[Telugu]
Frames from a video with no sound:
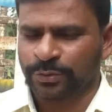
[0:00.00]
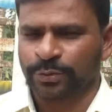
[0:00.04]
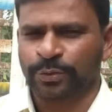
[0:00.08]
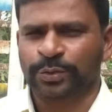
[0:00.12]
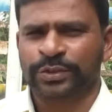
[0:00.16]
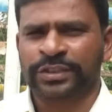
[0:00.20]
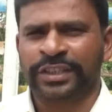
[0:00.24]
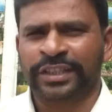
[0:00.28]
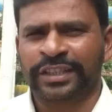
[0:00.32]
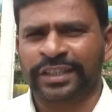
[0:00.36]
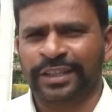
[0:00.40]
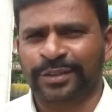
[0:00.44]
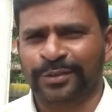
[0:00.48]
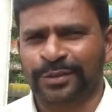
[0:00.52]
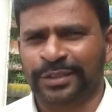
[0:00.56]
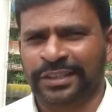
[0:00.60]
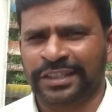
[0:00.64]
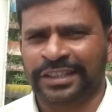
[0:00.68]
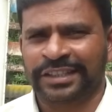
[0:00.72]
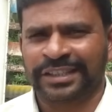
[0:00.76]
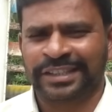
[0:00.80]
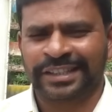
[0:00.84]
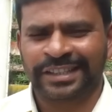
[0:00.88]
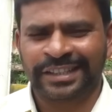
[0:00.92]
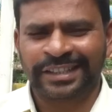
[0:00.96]
చూసేది
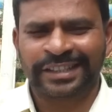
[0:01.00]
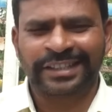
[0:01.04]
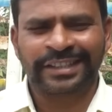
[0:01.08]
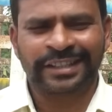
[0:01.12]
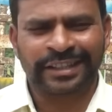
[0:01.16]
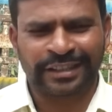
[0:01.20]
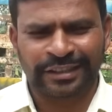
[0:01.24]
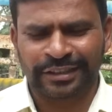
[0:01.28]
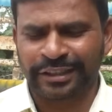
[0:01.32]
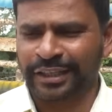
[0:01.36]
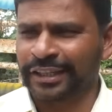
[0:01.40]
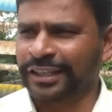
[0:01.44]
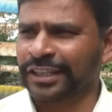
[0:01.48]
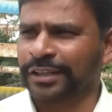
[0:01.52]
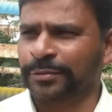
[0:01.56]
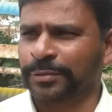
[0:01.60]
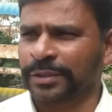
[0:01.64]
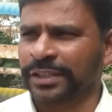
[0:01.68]
ఏముందండి ఈ టైం దగ్గర